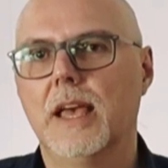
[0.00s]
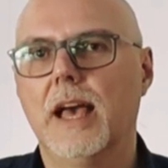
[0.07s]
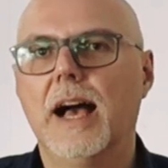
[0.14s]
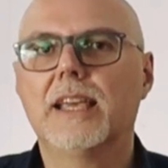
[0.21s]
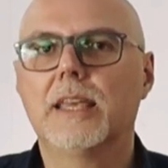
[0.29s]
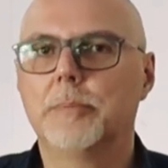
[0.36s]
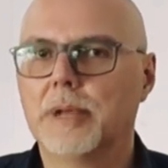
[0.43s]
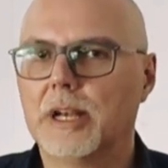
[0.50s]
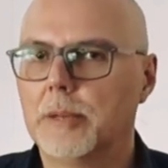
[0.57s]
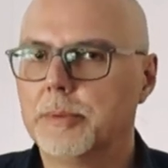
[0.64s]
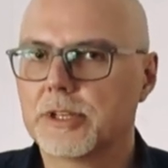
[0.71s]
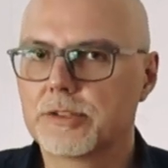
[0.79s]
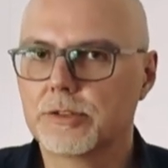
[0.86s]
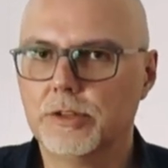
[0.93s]
anche per le
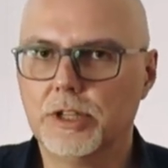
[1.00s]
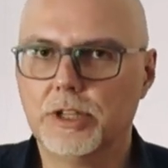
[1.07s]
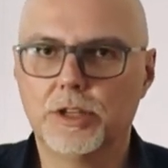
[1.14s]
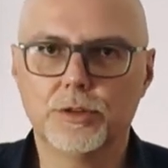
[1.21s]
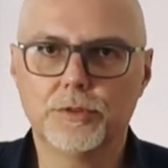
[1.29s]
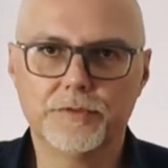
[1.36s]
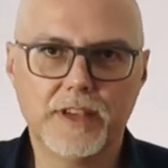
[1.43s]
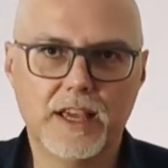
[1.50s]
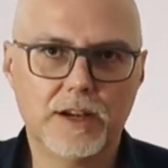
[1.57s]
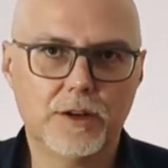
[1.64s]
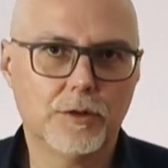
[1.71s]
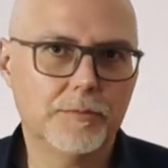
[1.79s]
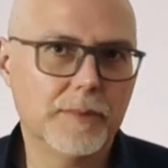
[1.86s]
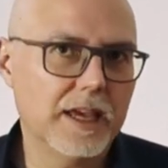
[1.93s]
persone che non vi
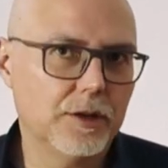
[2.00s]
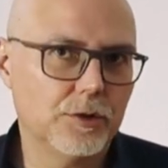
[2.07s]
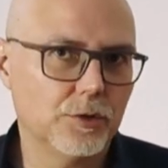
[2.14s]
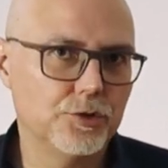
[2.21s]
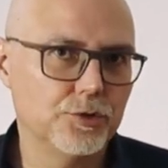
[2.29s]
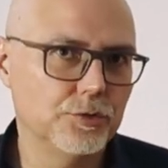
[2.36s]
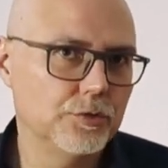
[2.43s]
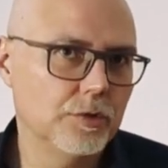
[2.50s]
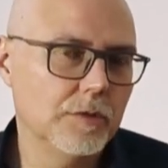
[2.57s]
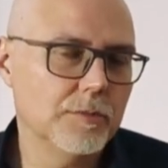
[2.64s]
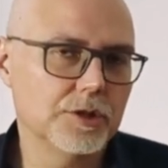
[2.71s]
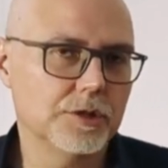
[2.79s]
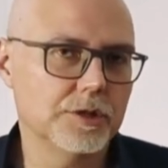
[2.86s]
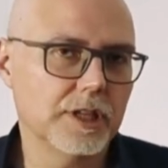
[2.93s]
hanno mai conosciuto
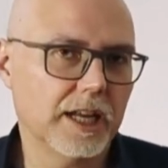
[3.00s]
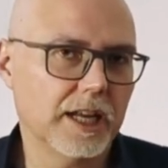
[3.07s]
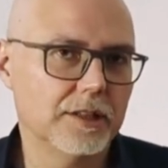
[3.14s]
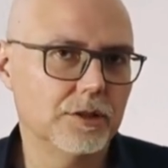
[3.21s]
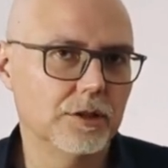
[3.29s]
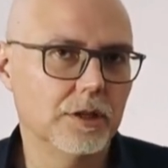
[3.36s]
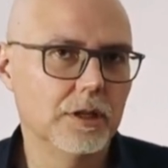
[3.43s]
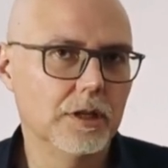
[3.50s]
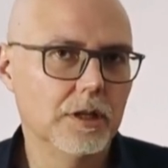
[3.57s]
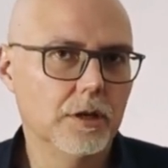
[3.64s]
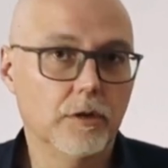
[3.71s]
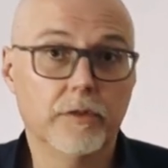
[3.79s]
in modo diretto